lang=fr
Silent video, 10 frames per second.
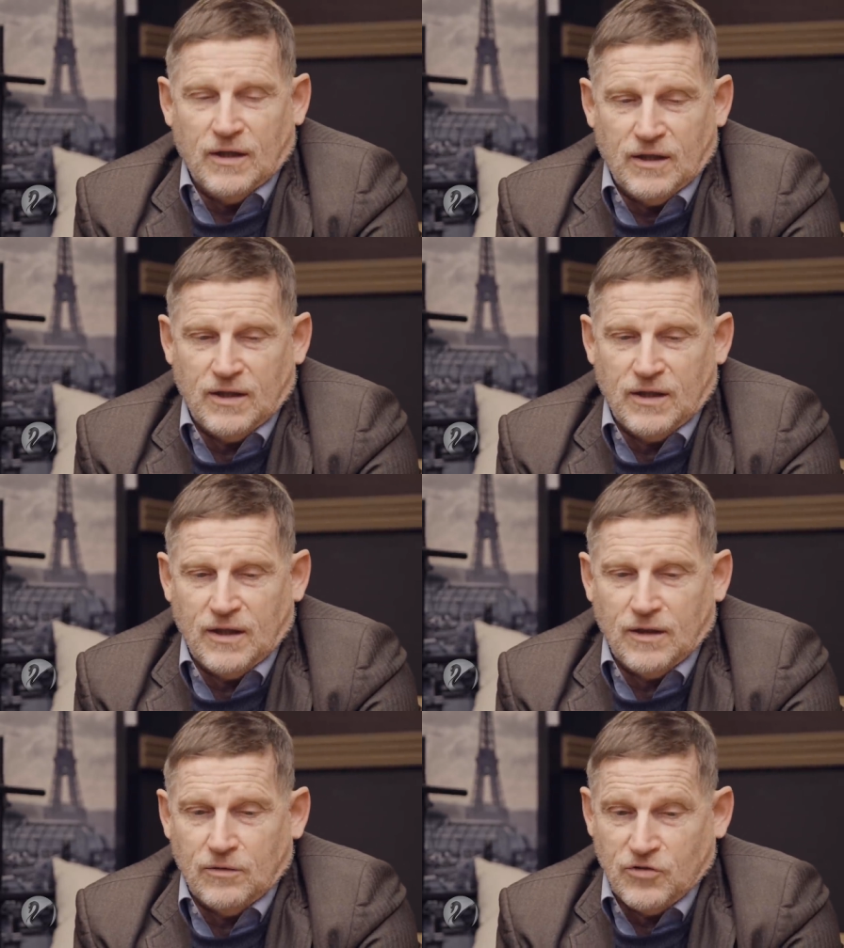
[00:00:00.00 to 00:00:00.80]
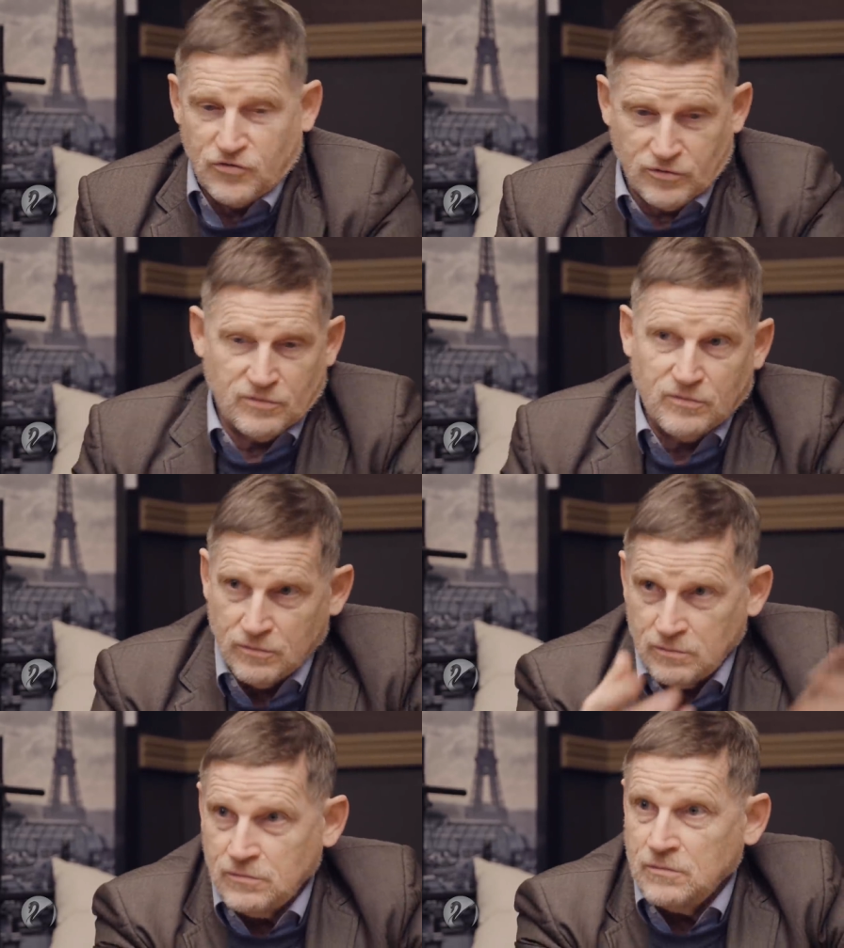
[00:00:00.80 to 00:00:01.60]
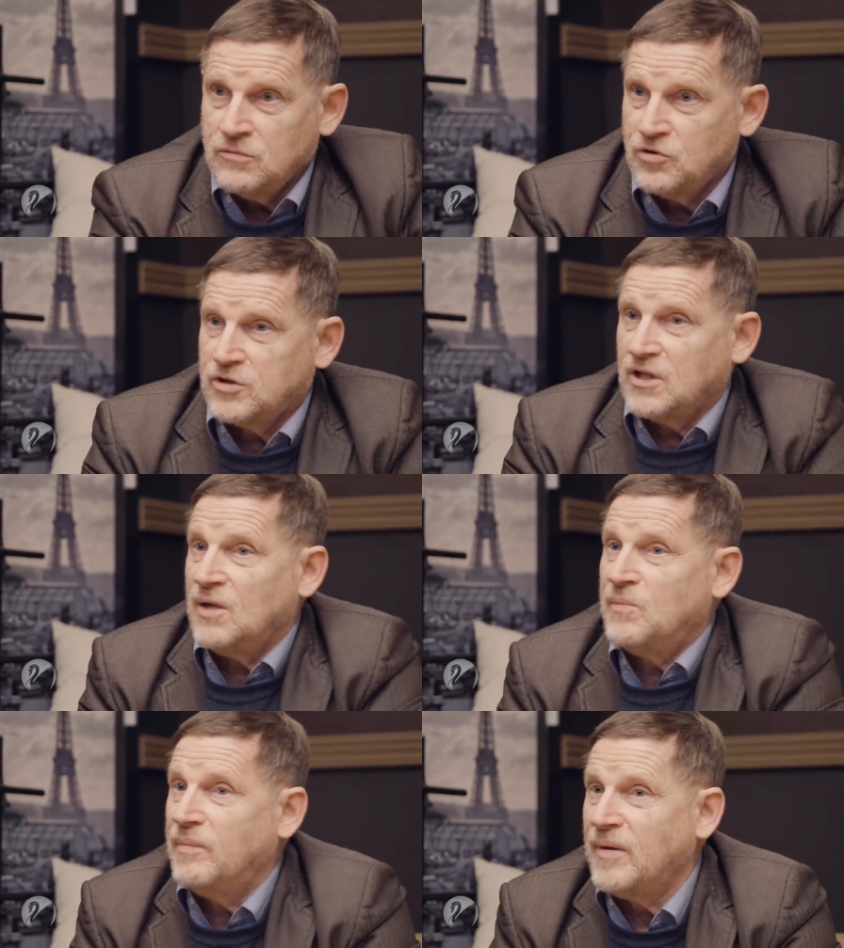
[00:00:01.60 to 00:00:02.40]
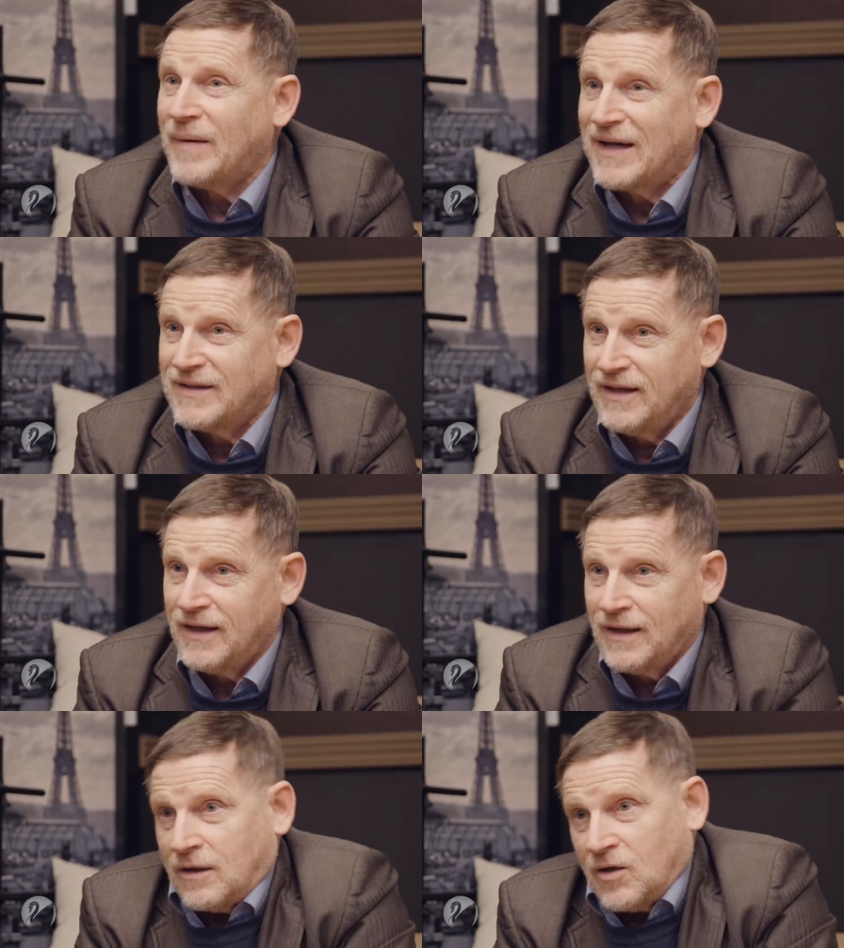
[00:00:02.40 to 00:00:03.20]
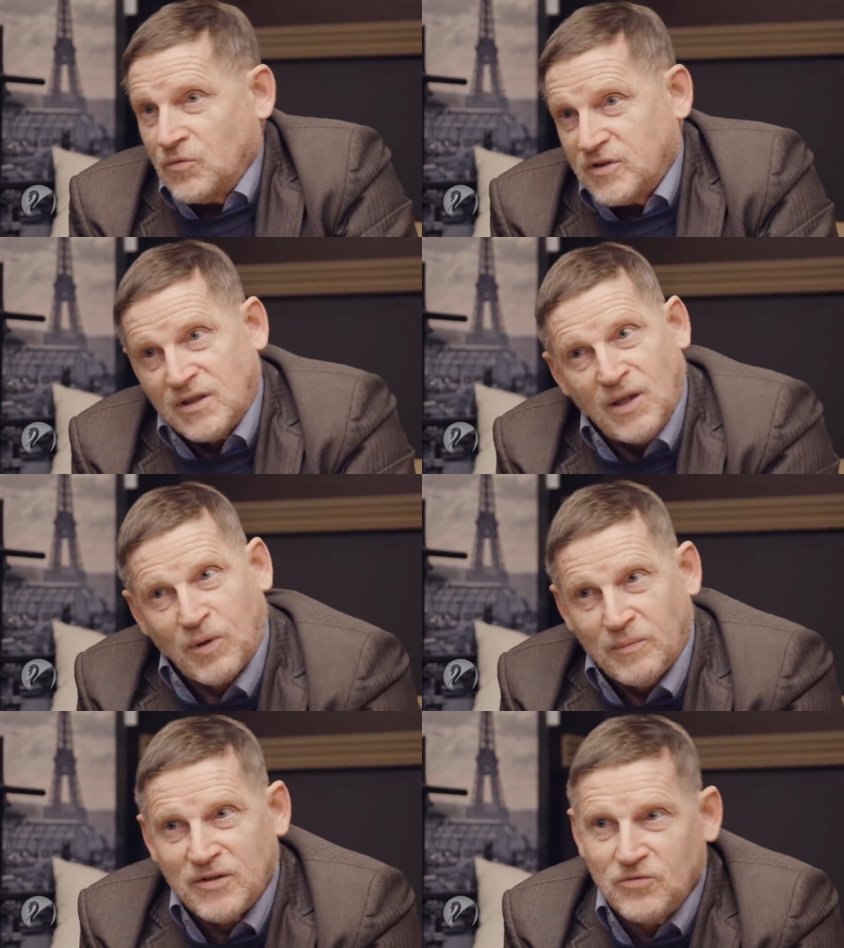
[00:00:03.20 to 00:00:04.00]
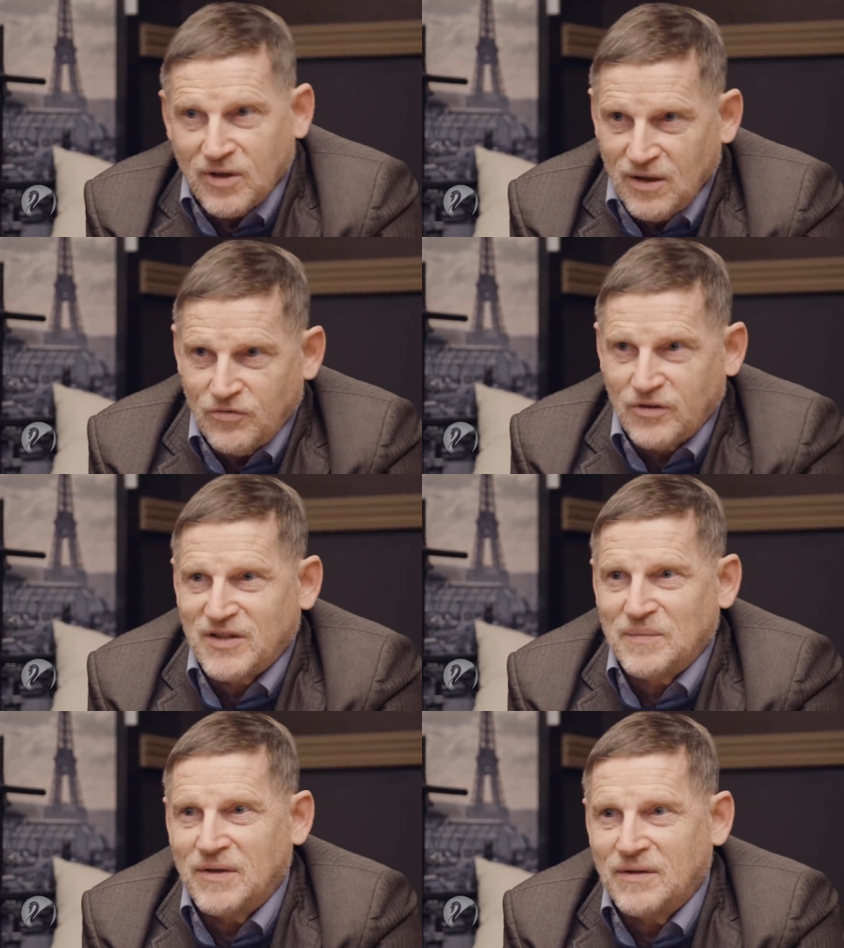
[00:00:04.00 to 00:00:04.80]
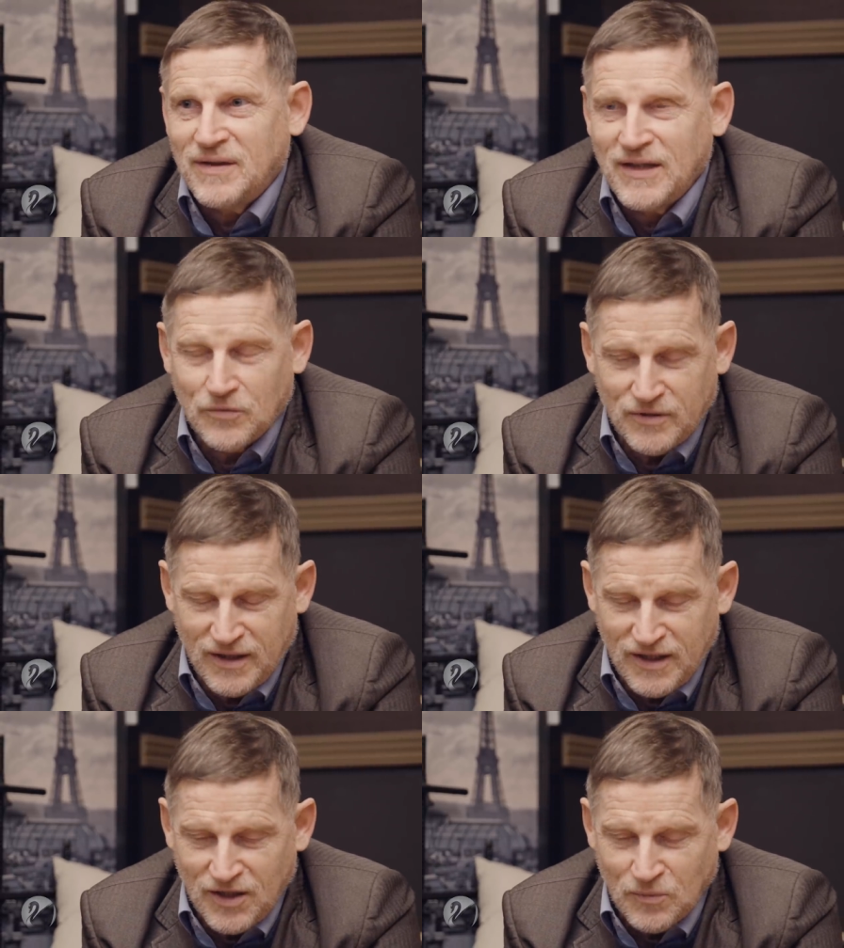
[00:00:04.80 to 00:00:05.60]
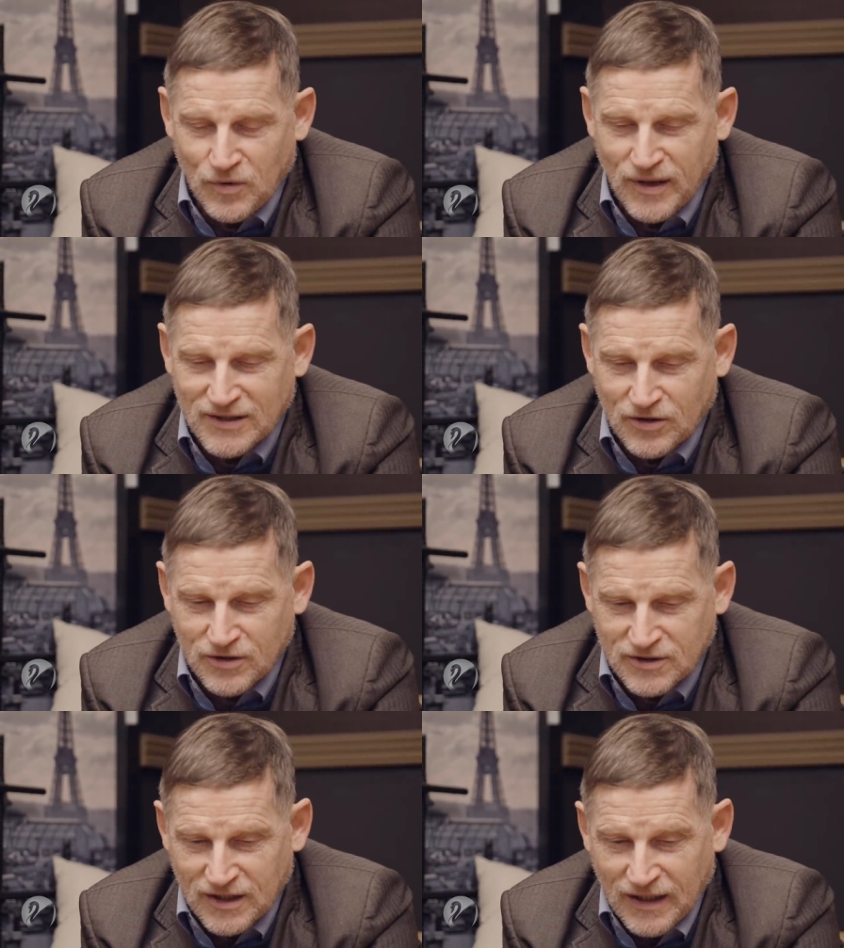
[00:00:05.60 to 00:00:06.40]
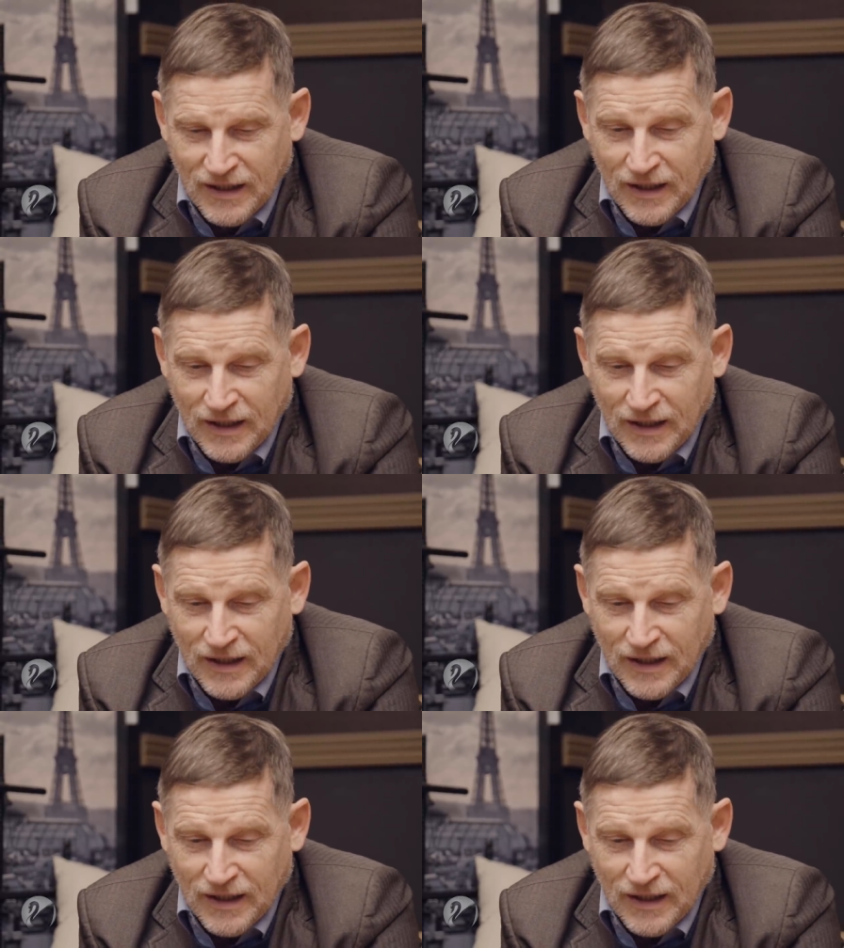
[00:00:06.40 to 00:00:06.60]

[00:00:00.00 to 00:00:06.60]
et ils ont, jeté les bébés par terre, et comme c'était des prématurés, forcément, est condamnés à une mort atroce.